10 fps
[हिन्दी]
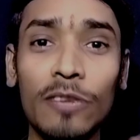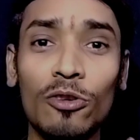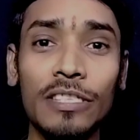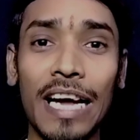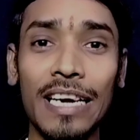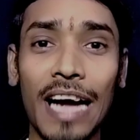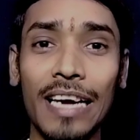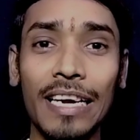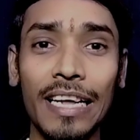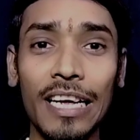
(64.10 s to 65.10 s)
भी इसको
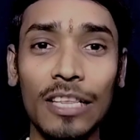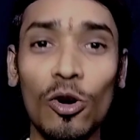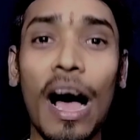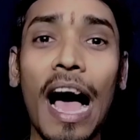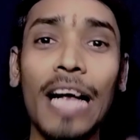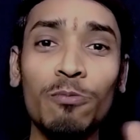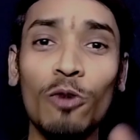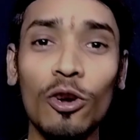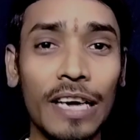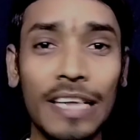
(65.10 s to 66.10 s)
जानकारी नहीं है तो आज वो
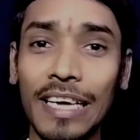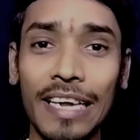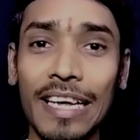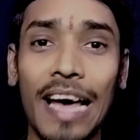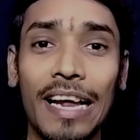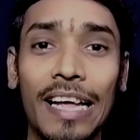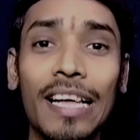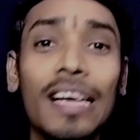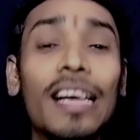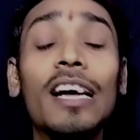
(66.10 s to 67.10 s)
लोग नज़र नहीं आ रहे
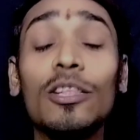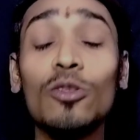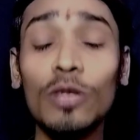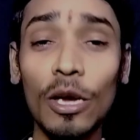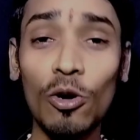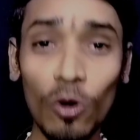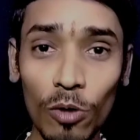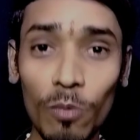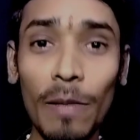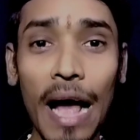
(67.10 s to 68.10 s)
तो देखो
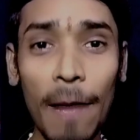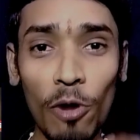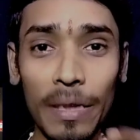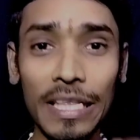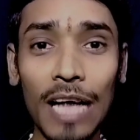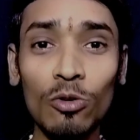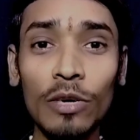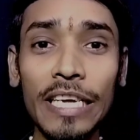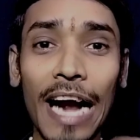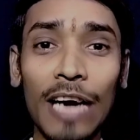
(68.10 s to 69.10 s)
मैं आपको बता दूं
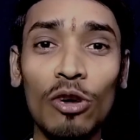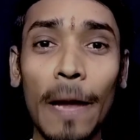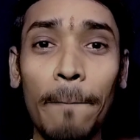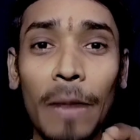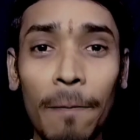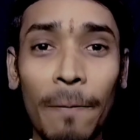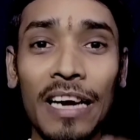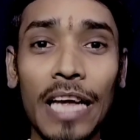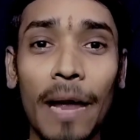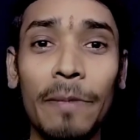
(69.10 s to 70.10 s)
डीआरडो की पल पल
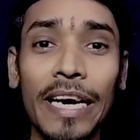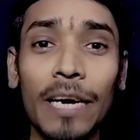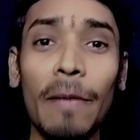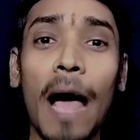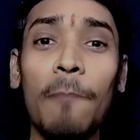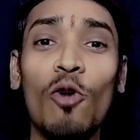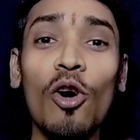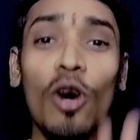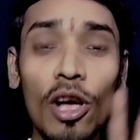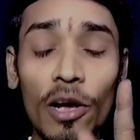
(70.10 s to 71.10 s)
की अपडेट में
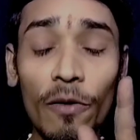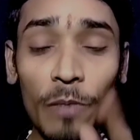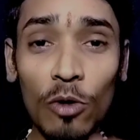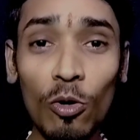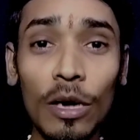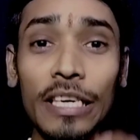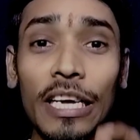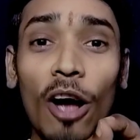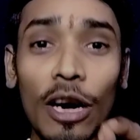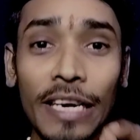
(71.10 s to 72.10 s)
आपको बिल्कुल ही
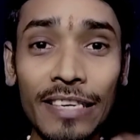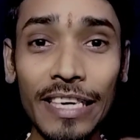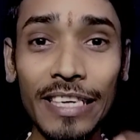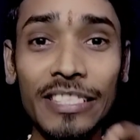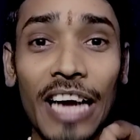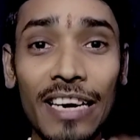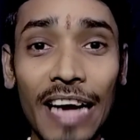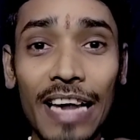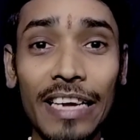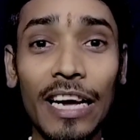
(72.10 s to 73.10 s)
ऑथेंटिक
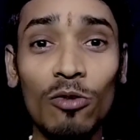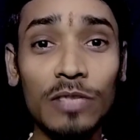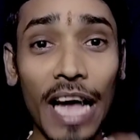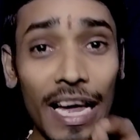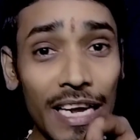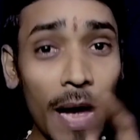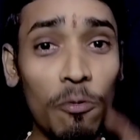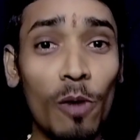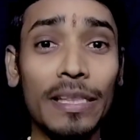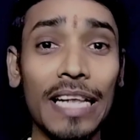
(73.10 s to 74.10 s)
जानकारी के अनुसार ही
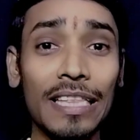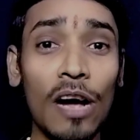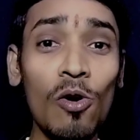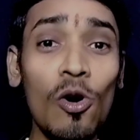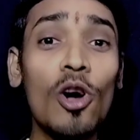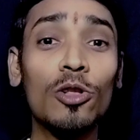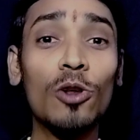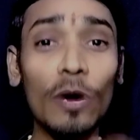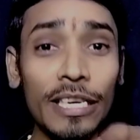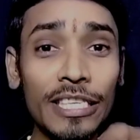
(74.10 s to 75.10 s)
आपको बताता हूं
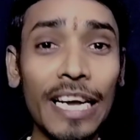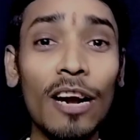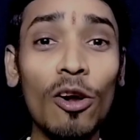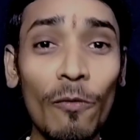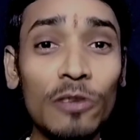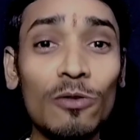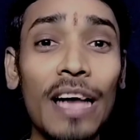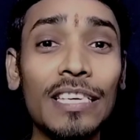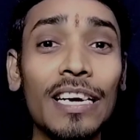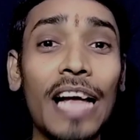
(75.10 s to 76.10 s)
तो इस चैनल को
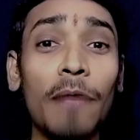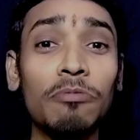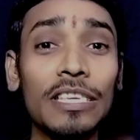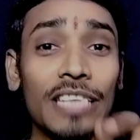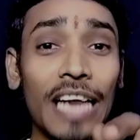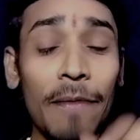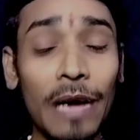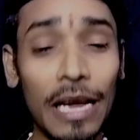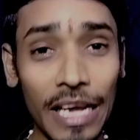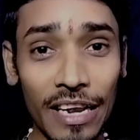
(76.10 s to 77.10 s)
विश्वास करके आप सब्सक्राइब
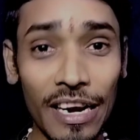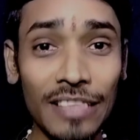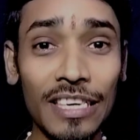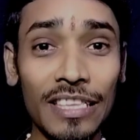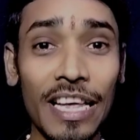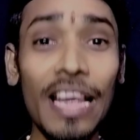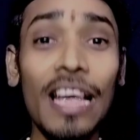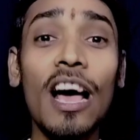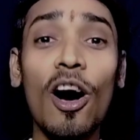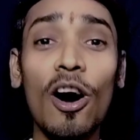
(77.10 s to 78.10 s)
करके रख सकते हैं
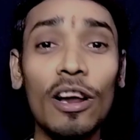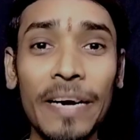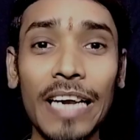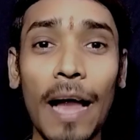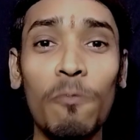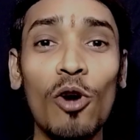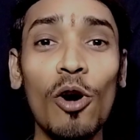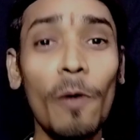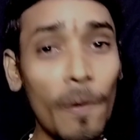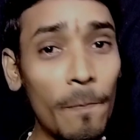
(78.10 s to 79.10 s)
और अपडेट आपको